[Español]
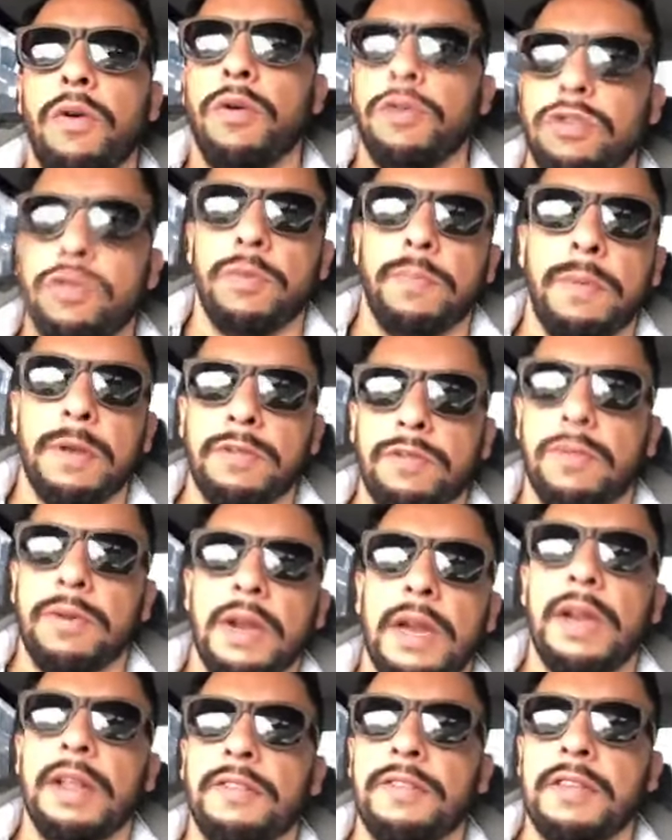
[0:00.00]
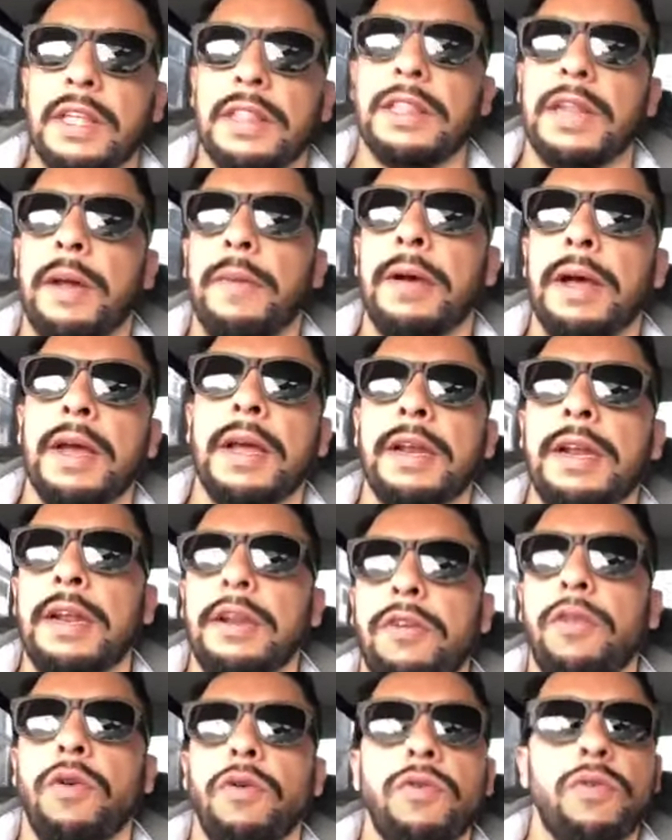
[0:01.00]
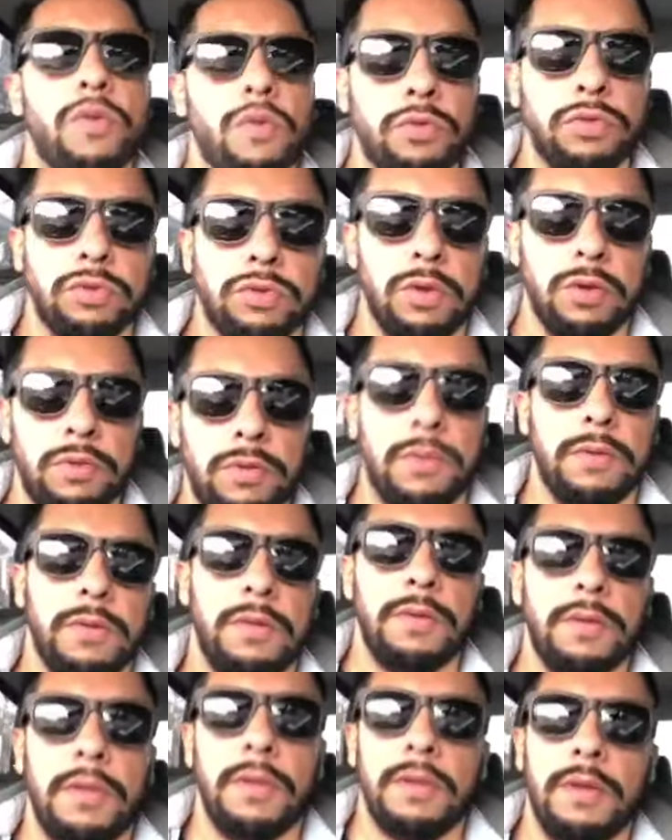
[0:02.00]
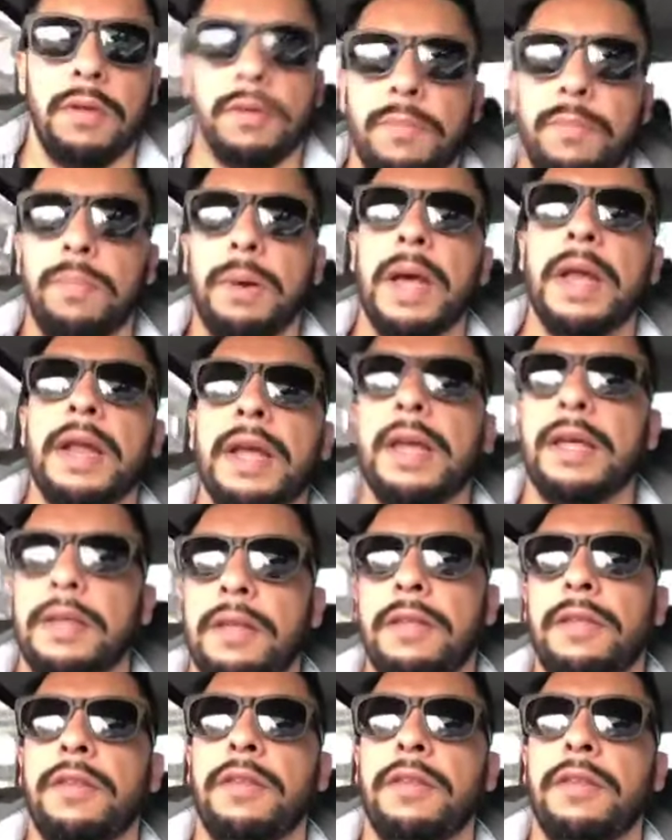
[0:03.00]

8 personas las que trabajan en conjunto para